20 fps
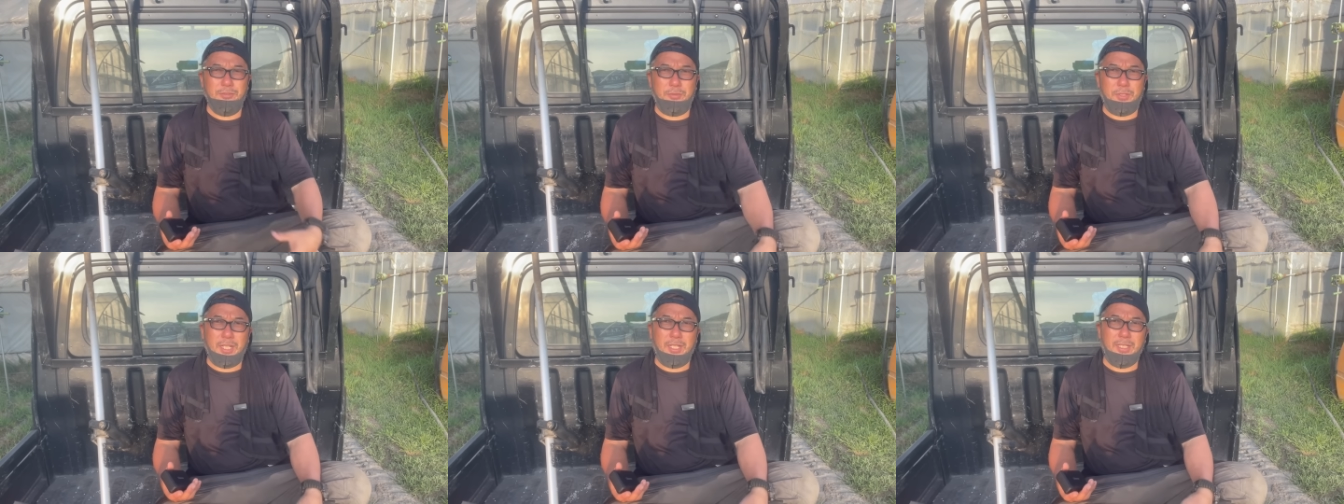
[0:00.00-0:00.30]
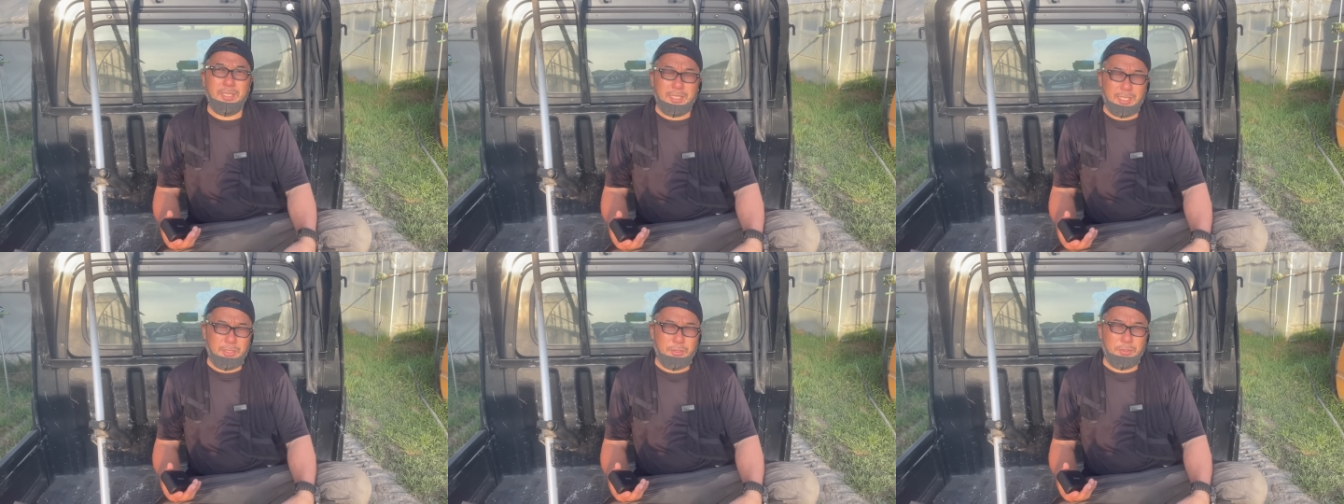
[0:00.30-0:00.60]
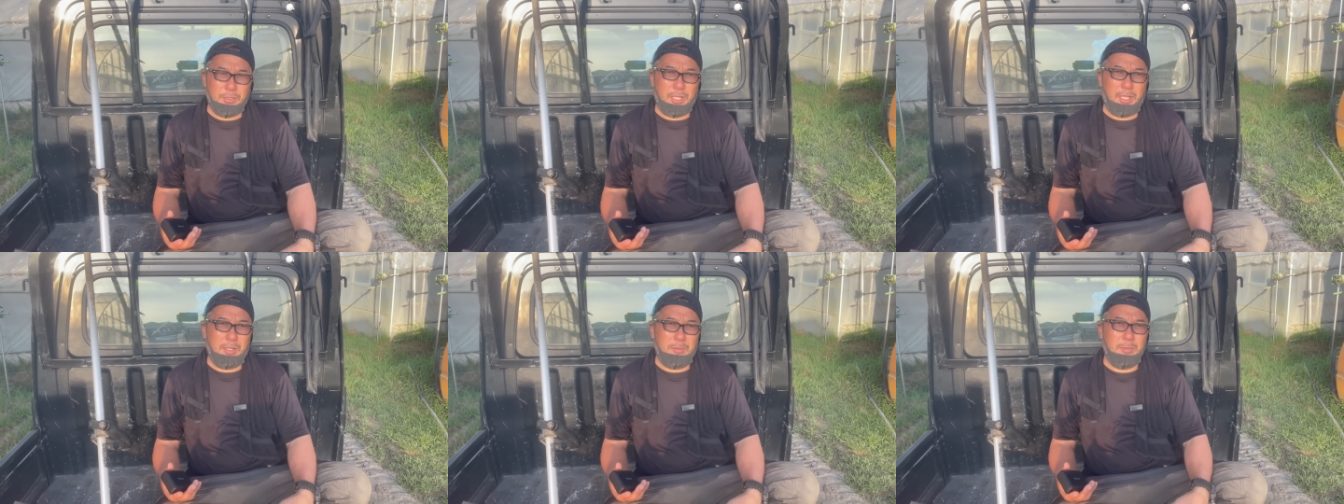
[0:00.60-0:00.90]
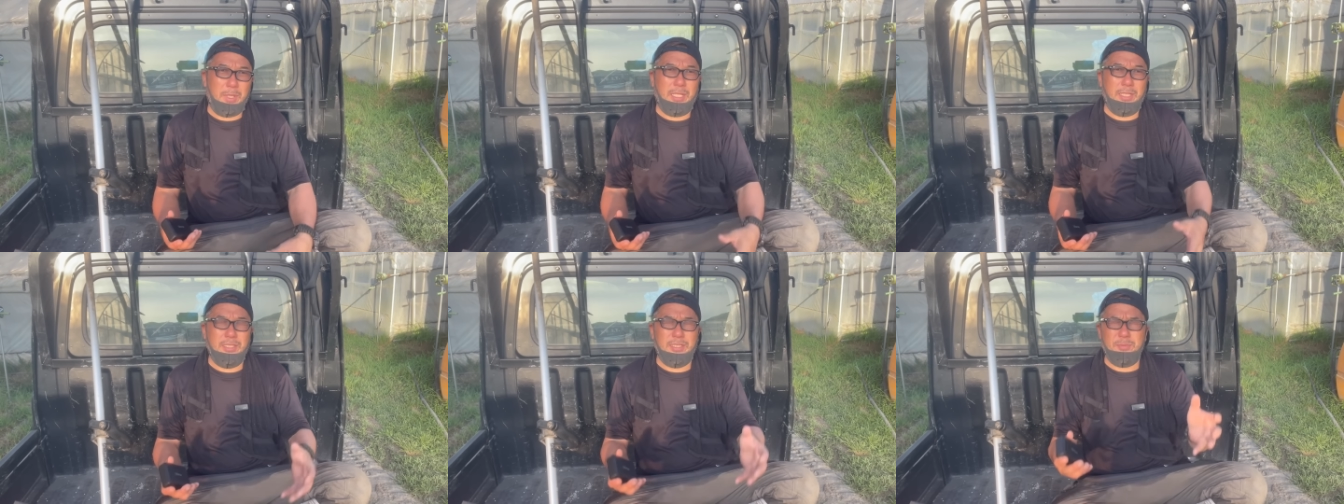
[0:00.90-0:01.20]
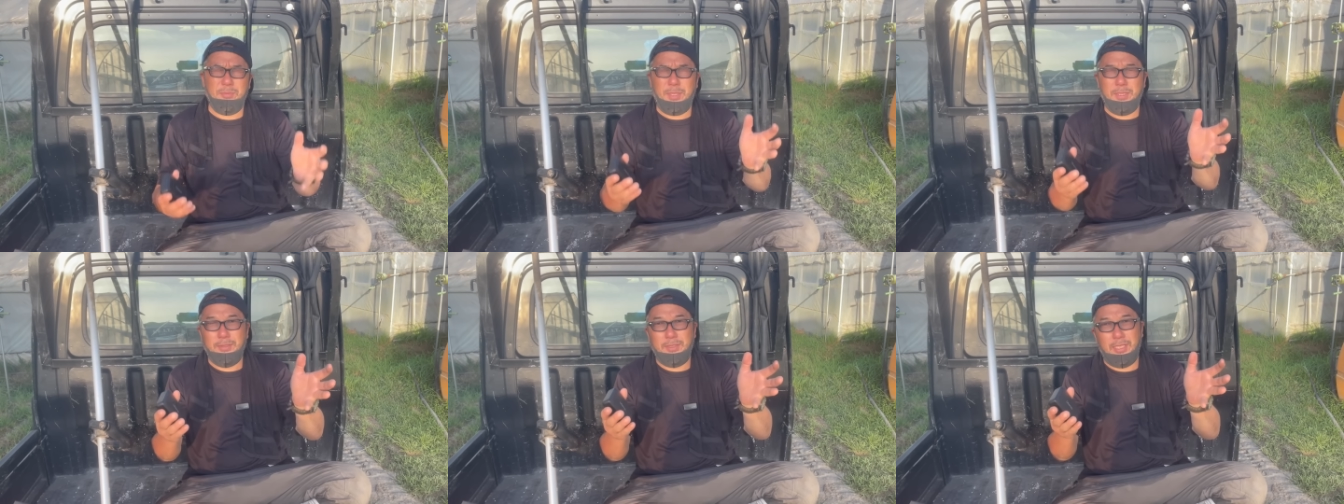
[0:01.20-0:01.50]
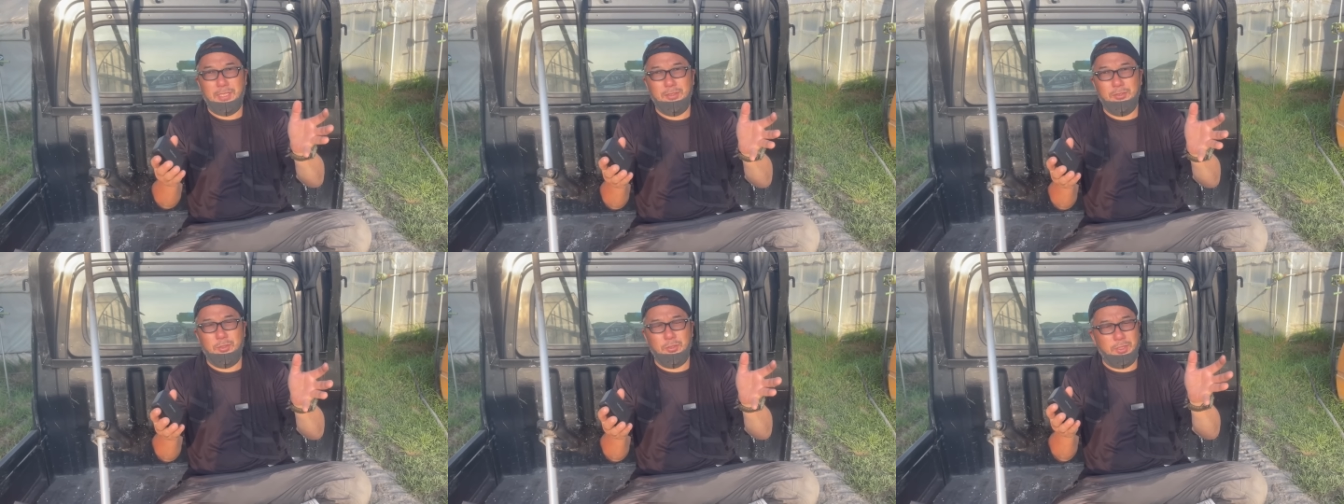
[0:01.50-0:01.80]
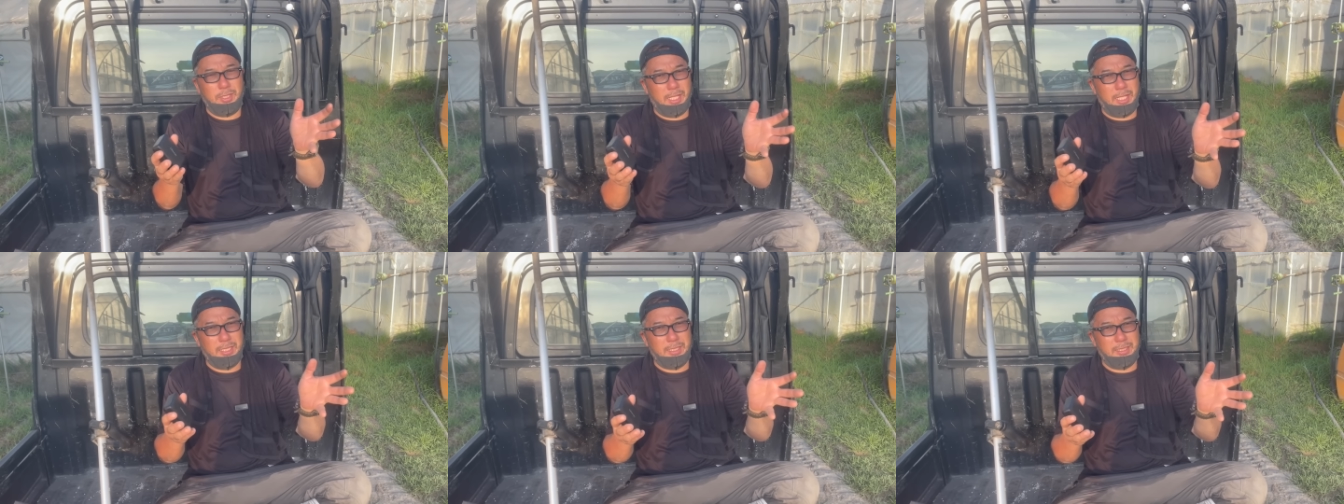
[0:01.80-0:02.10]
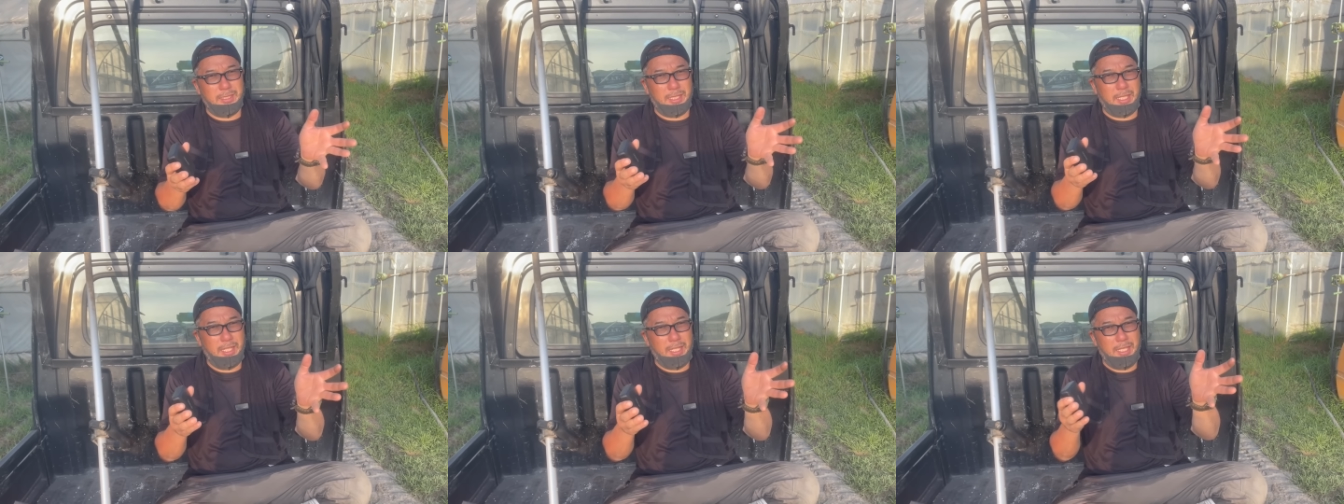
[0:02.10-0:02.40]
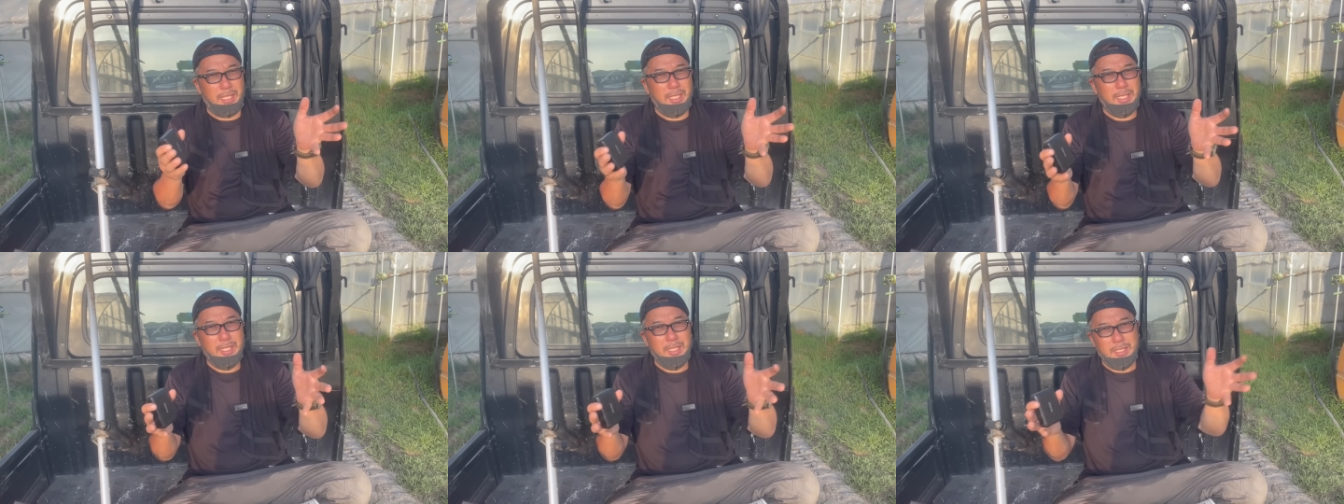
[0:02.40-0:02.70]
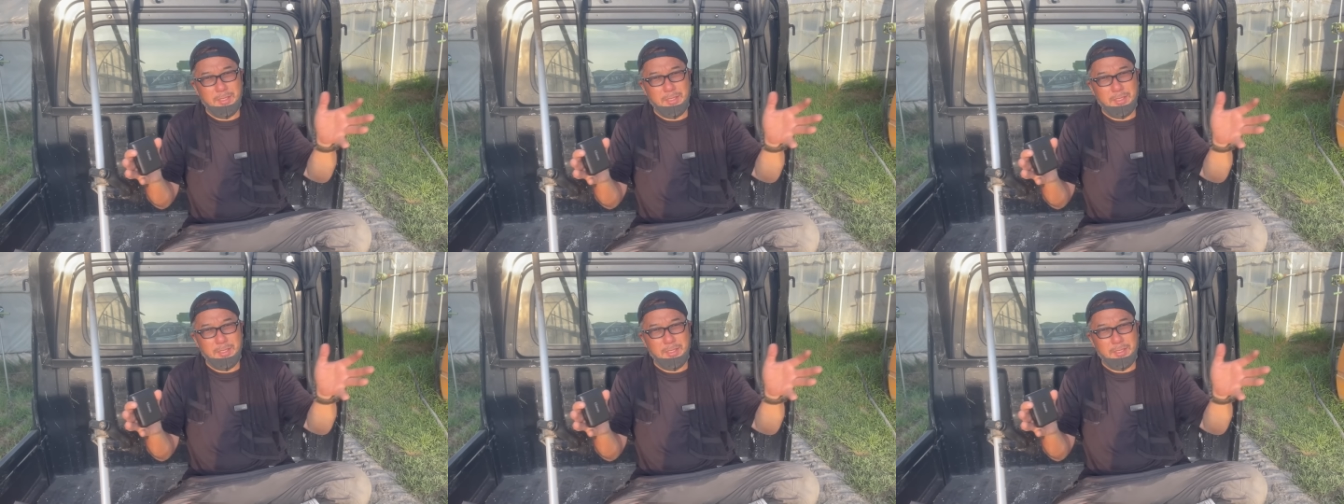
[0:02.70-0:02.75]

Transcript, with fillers: 打たれたような、まあ、石丸さんと出会って、